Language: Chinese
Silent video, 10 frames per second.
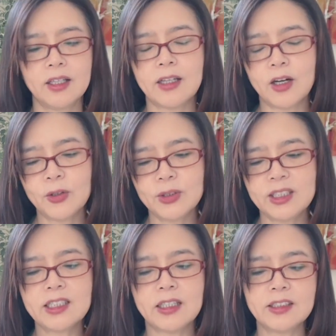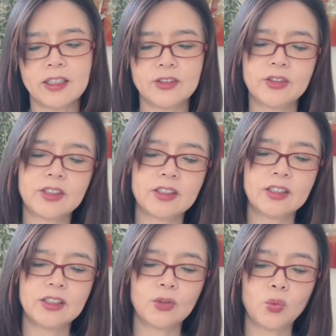然后你想想，就是
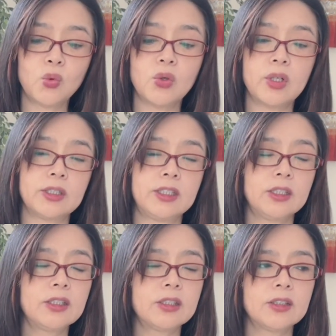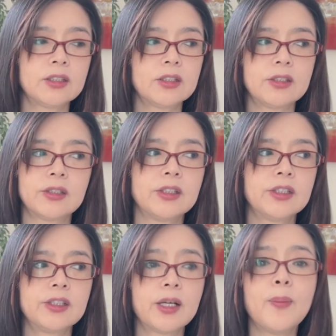我其实是
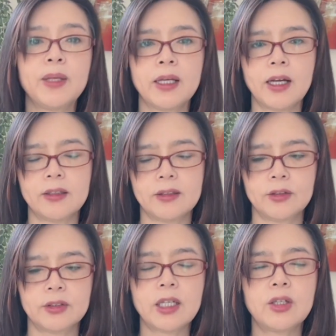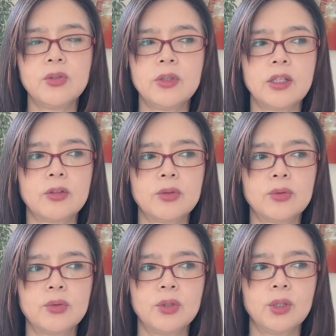很敏感的，在人群当
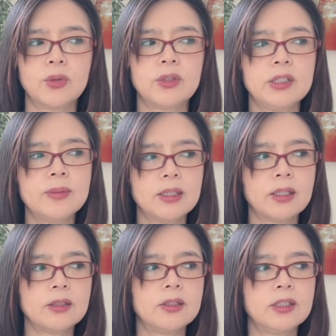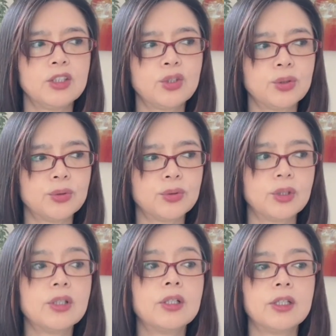中，我基本上接触
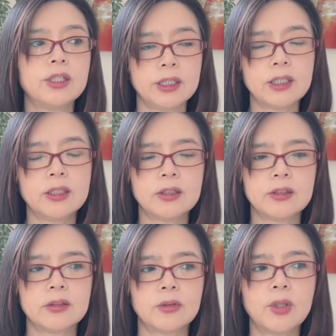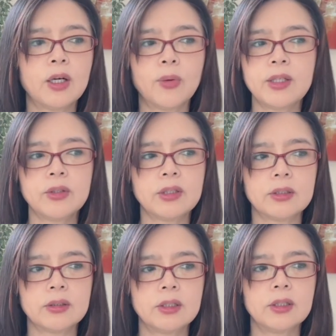一个人，我很快就
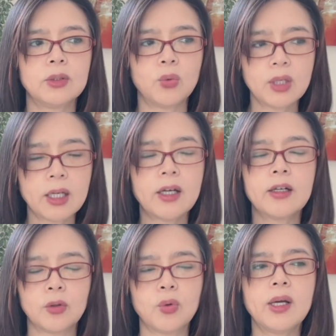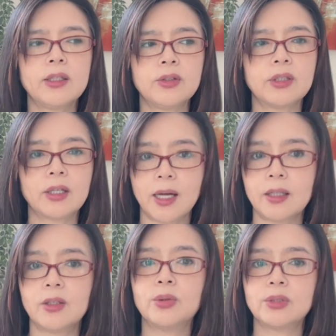能，我很快就能看
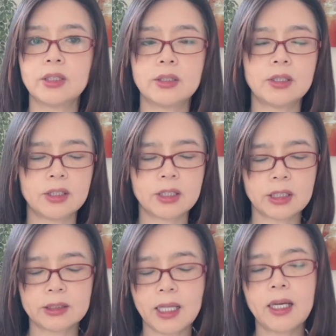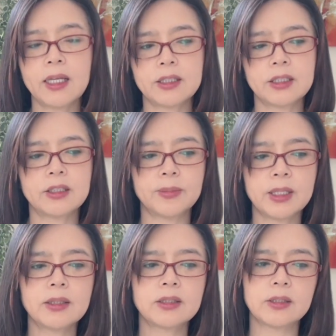透这个人是个大概是个什么
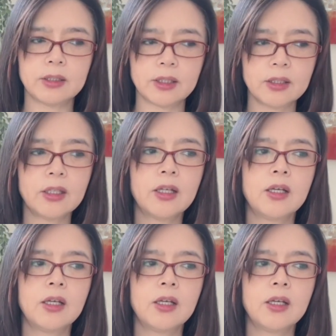样子的人，